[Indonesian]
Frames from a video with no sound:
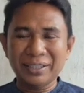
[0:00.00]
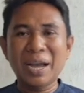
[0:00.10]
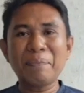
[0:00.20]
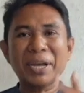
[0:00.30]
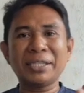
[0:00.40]

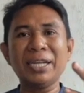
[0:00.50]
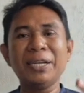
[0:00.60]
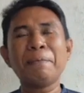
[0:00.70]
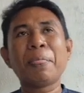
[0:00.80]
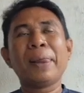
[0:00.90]
Yang pasti,
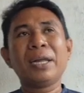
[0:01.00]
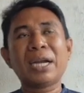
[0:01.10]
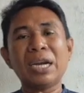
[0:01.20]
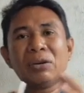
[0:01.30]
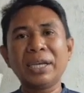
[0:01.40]

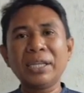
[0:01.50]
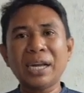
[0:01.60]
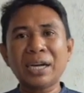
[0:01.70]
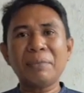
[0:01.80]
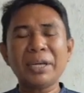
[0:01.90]
kalau
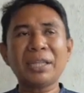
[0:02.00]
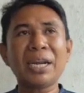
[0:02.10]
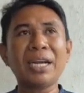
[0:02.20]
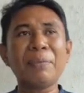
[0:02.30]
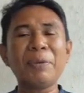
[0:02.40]
kita ramah
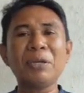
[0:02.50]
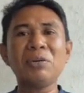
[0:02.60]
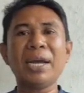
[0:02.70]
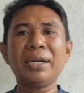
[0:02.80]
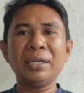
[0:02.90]
terhadap
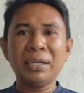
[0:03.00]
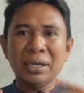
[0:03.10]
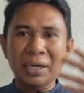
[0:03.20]
lingkungan,